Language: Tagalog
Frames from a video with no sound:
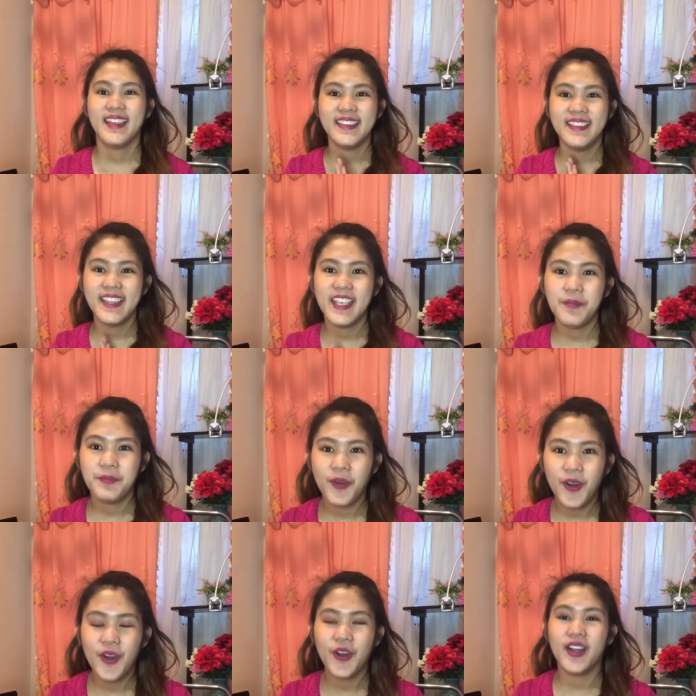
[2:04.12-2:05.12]
hindi
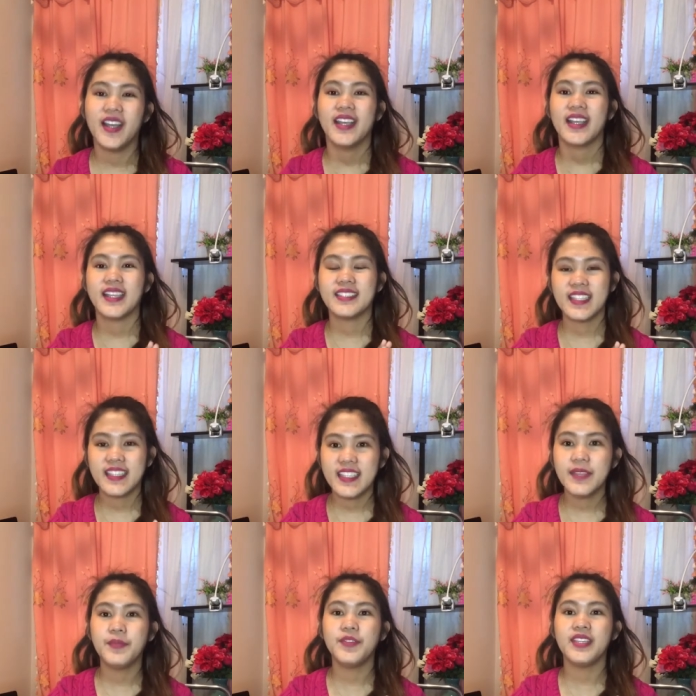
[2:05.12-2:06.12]
po. Kasi
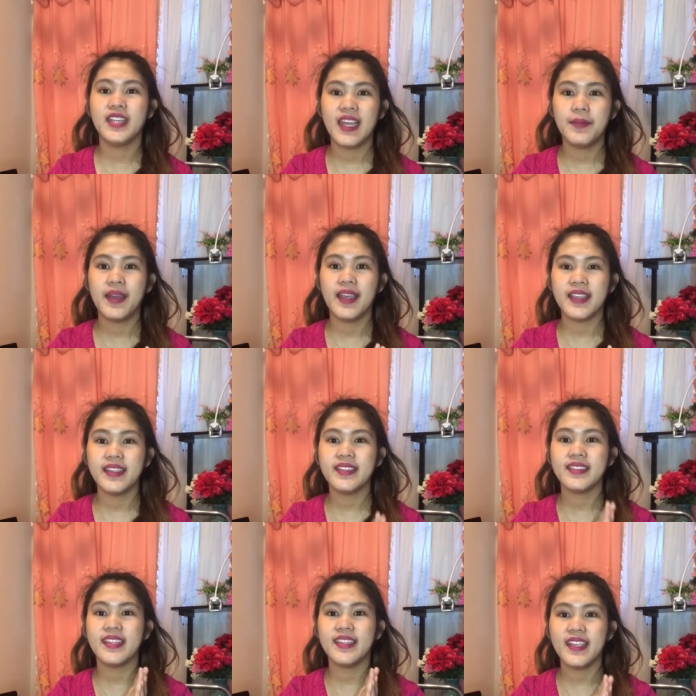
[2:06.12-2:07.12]
hindi po nila
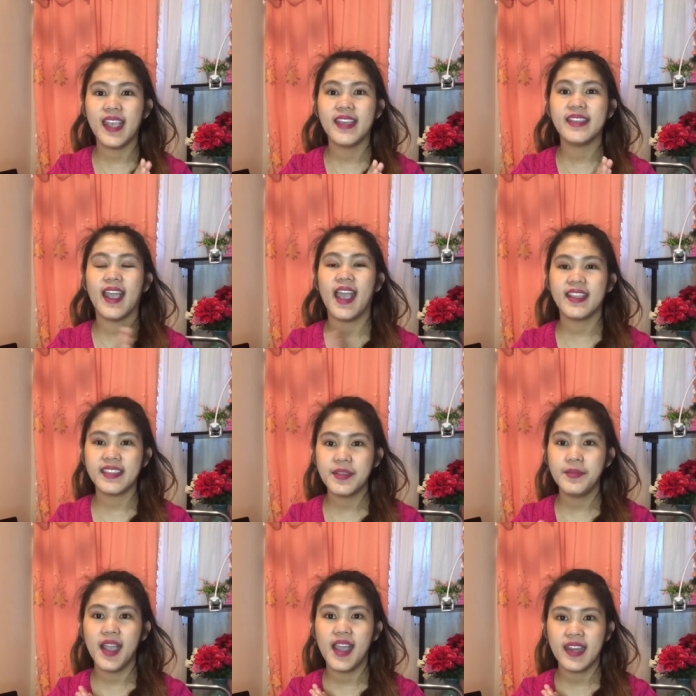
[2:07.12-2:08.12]
maintindihan ang
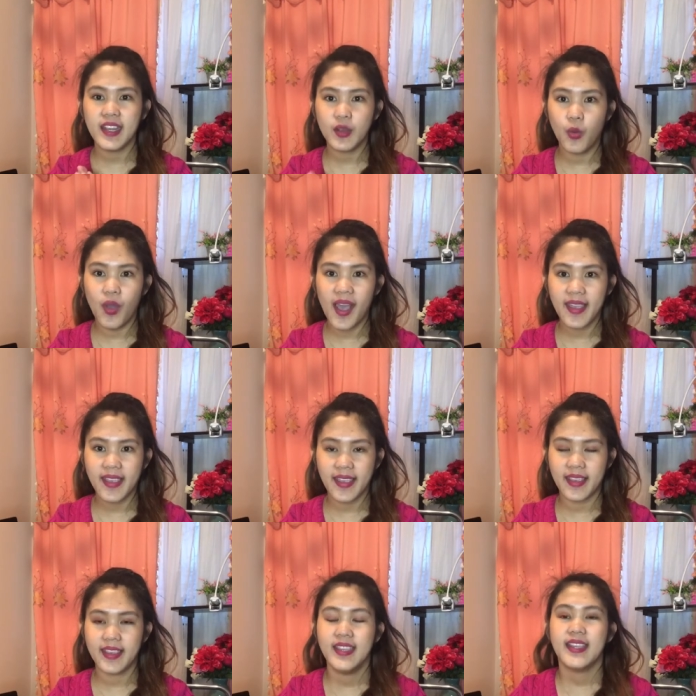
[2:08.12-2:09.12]
ating mga
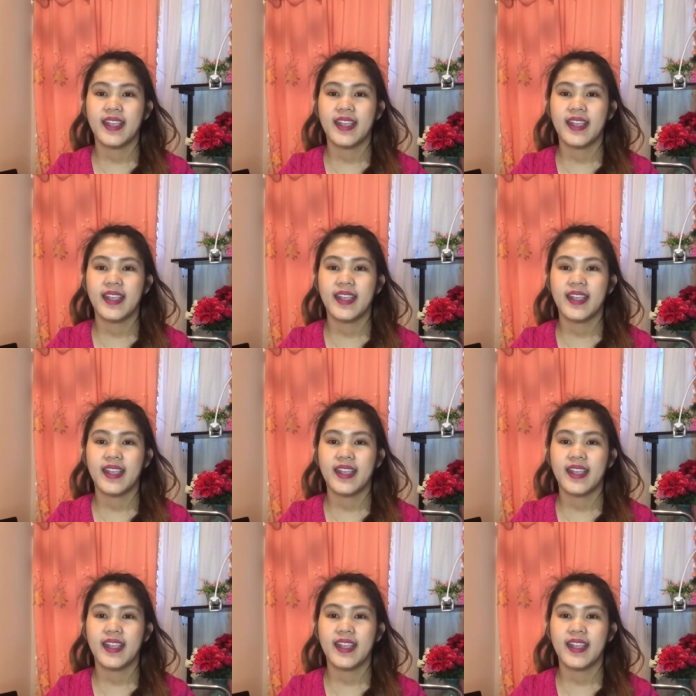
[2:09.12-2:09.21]
lingwahe.